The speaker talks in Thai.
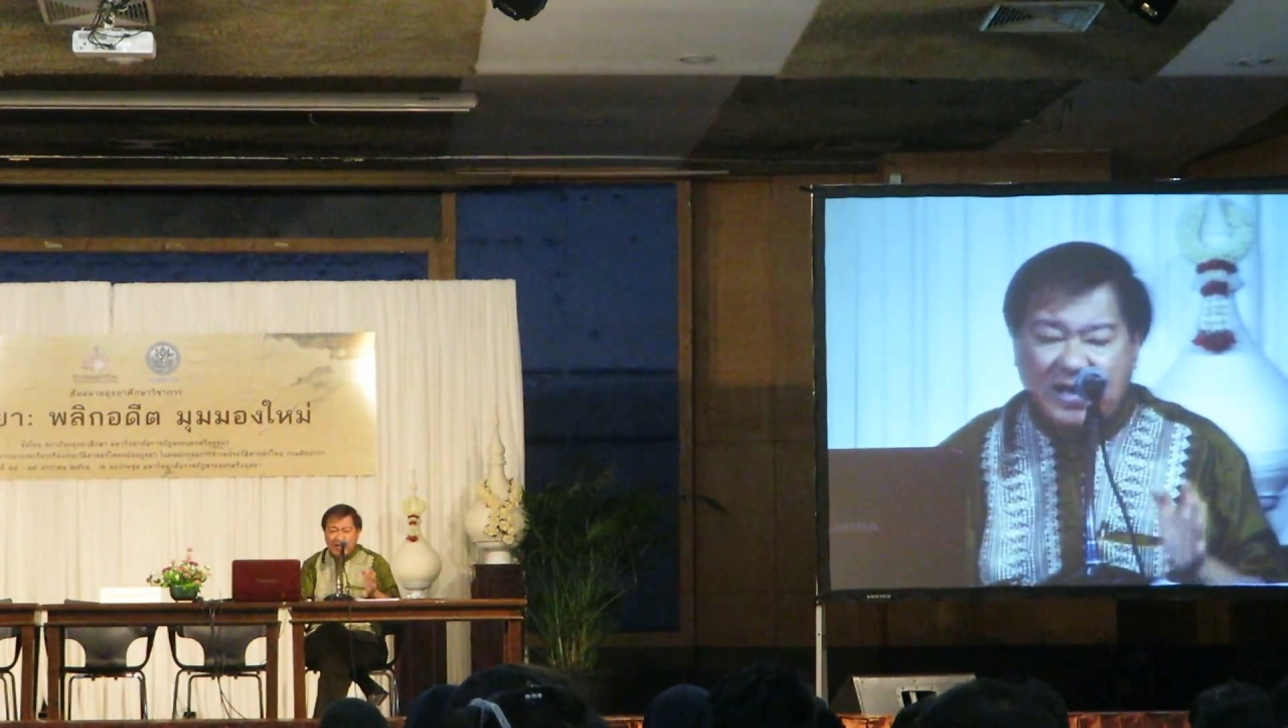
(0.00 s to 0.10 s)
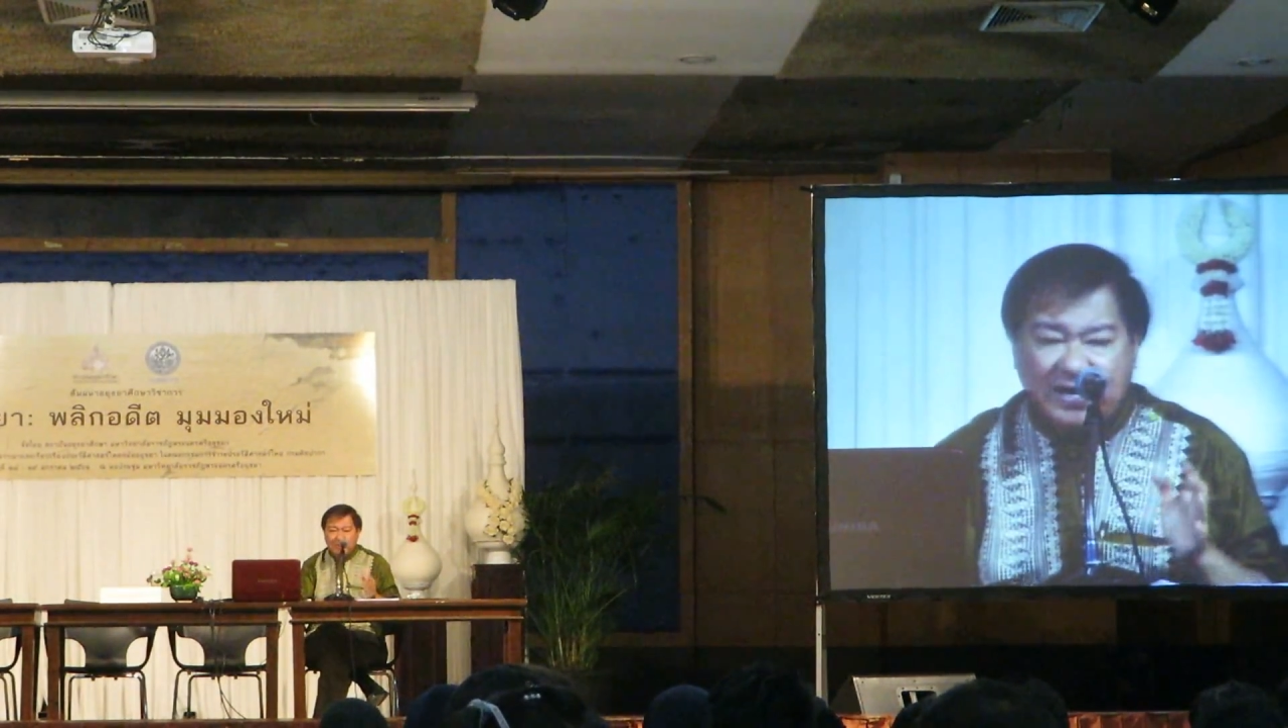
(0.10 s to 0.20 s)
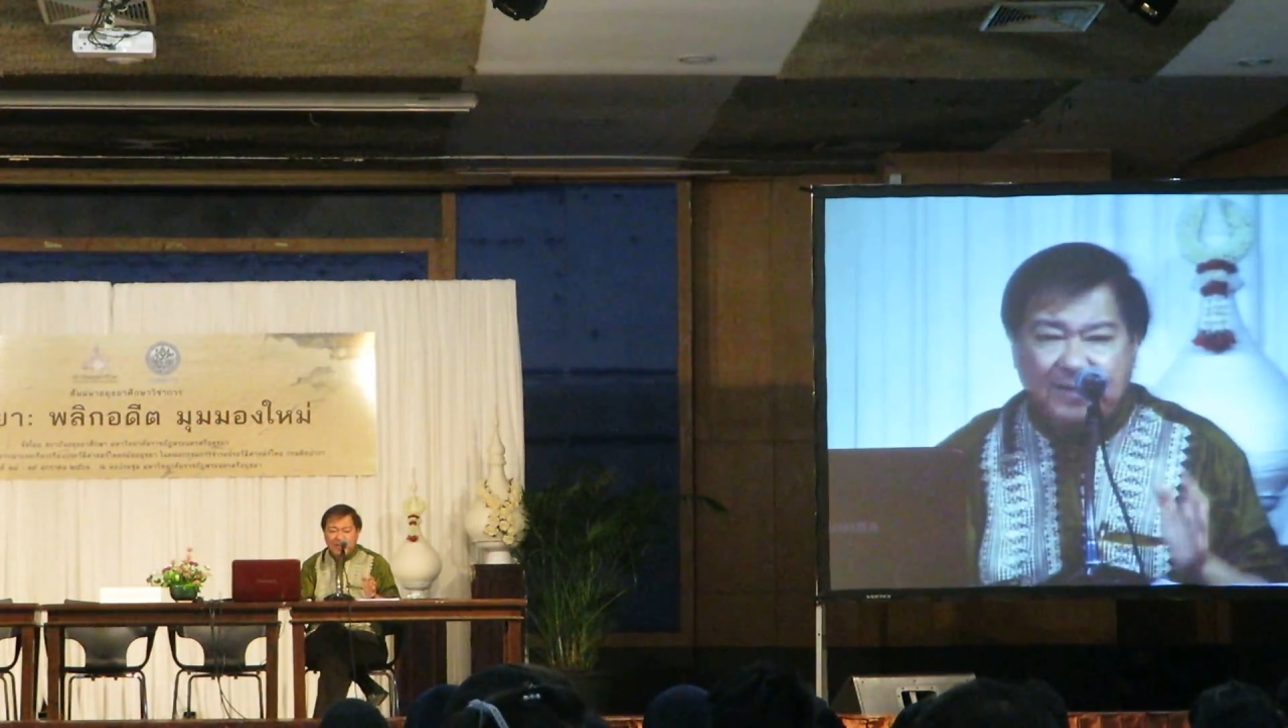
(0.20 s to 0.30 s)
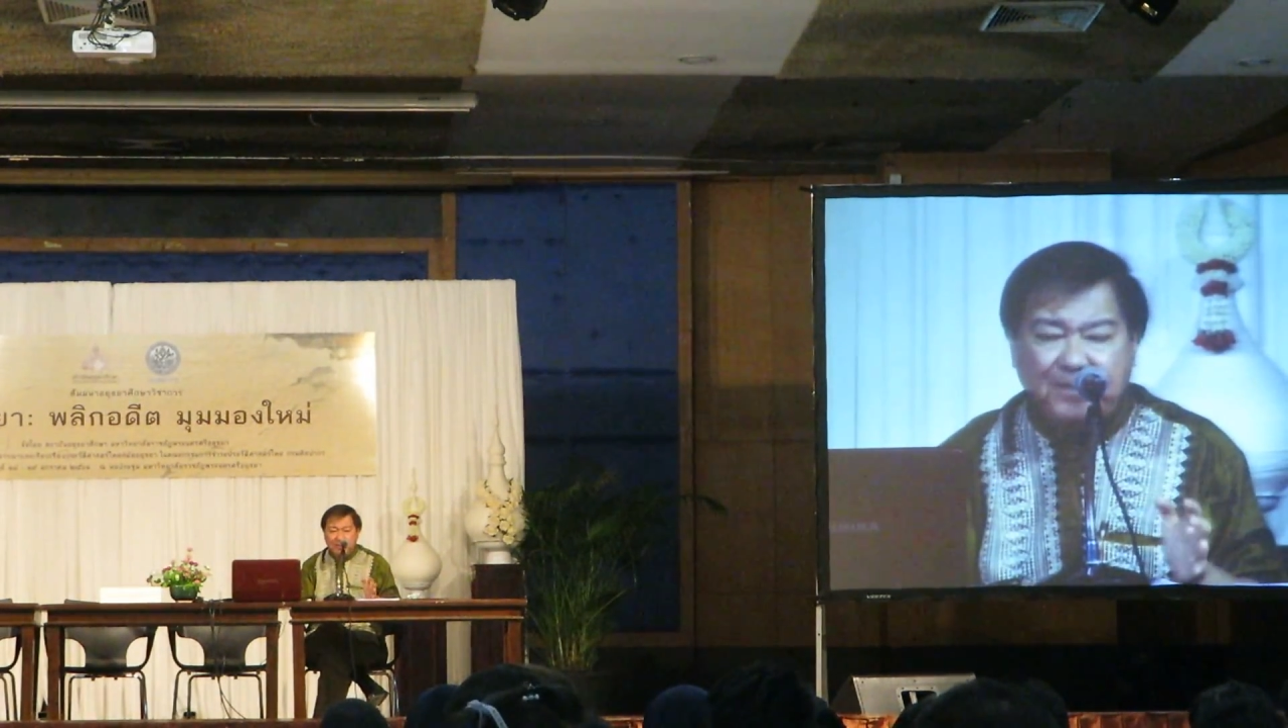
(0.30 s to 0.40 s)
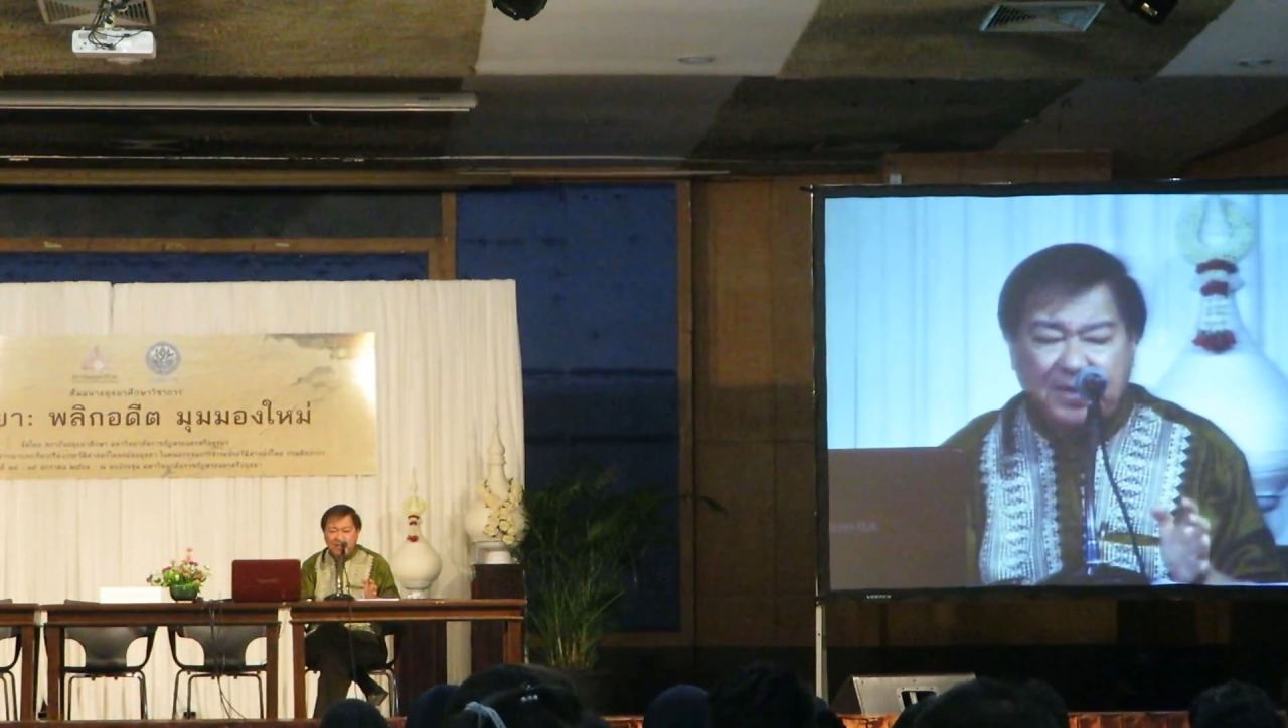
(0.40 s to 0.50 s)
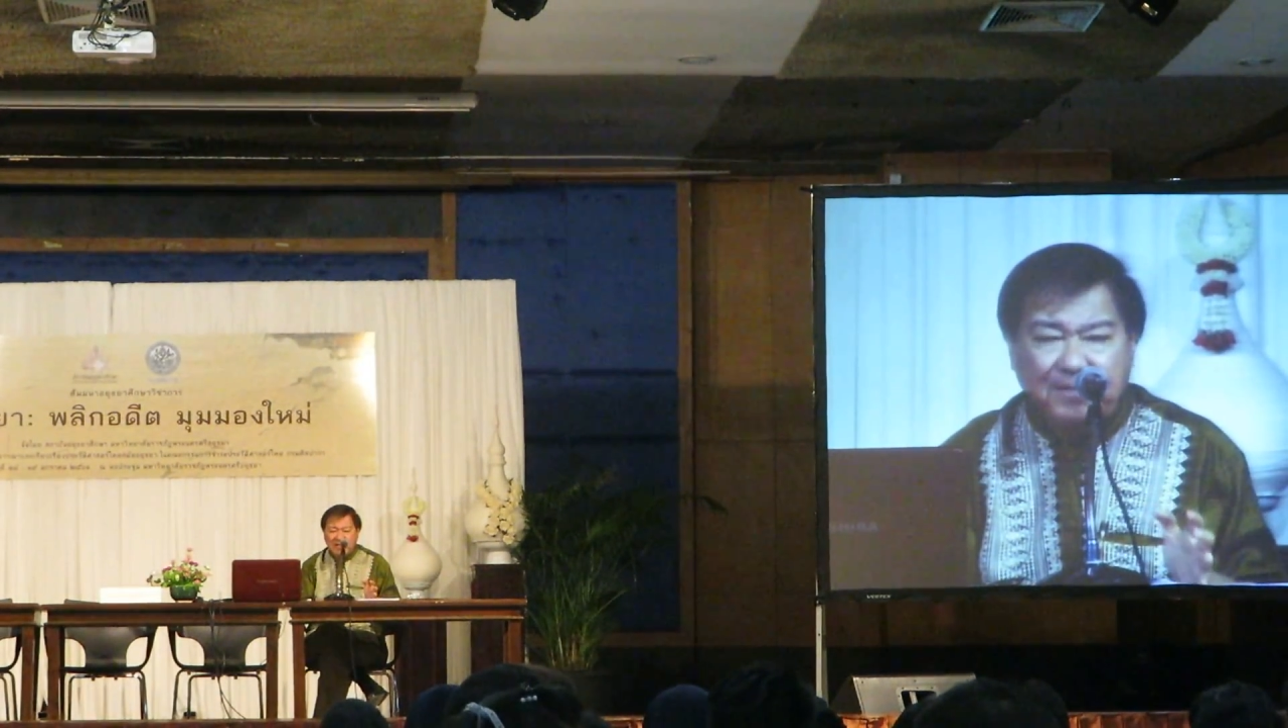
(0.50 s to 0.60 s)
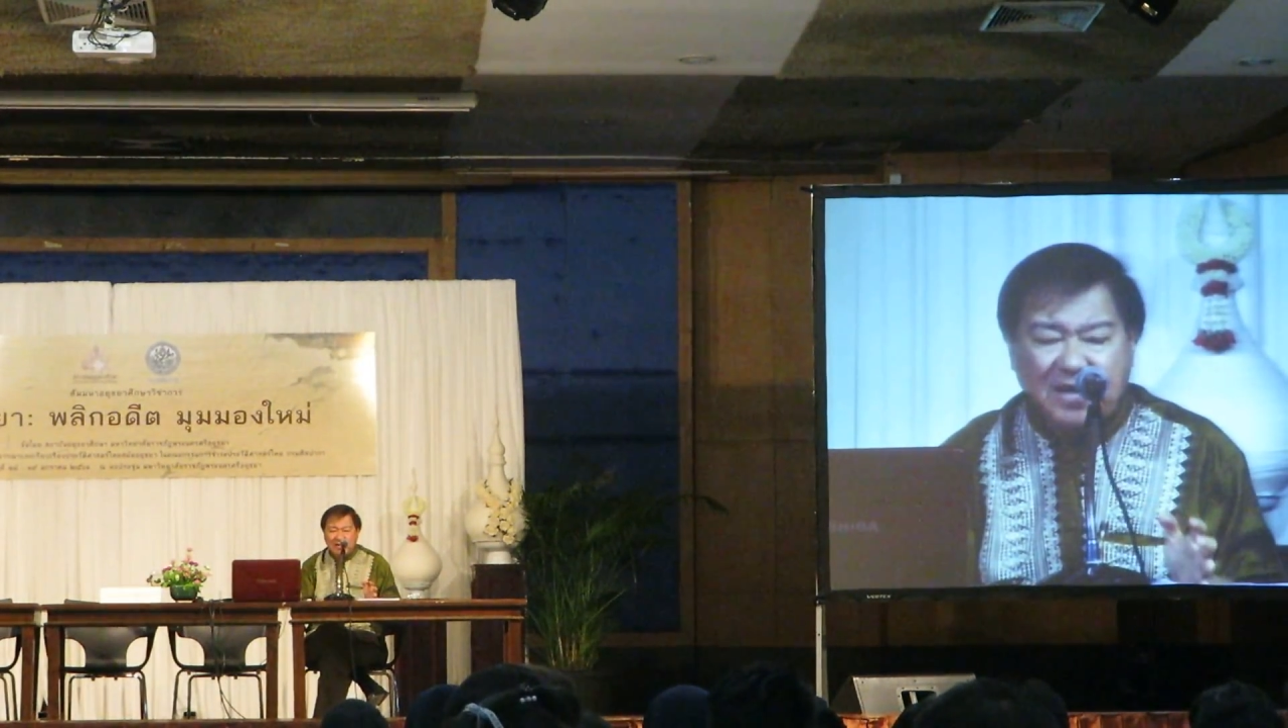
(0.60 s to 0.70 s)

อันนี้เป็น